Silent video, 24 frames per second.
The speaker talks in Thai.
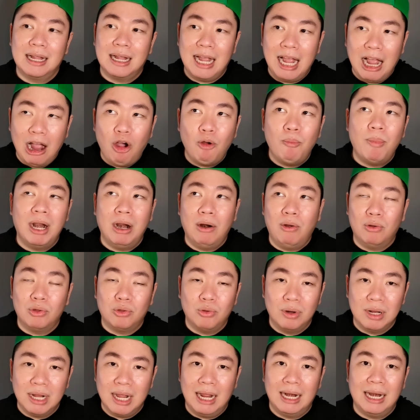เข้ามาลง
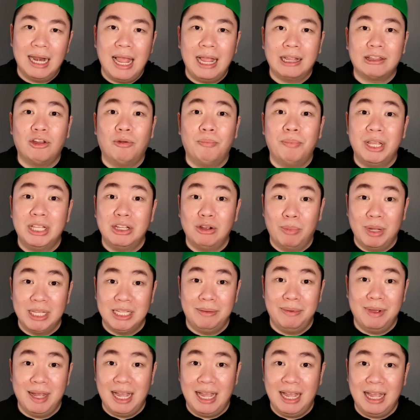ทุนครั้งแรกตอนปีสองพัน
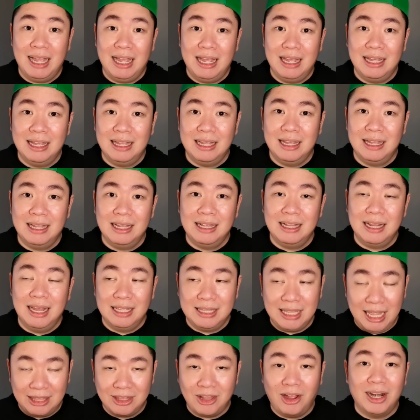สิบห้านะ
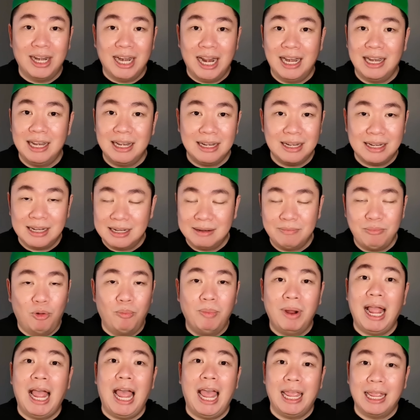แต่ตอนนั้นผม
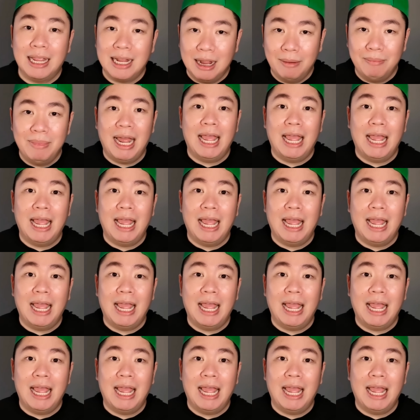ขายกำ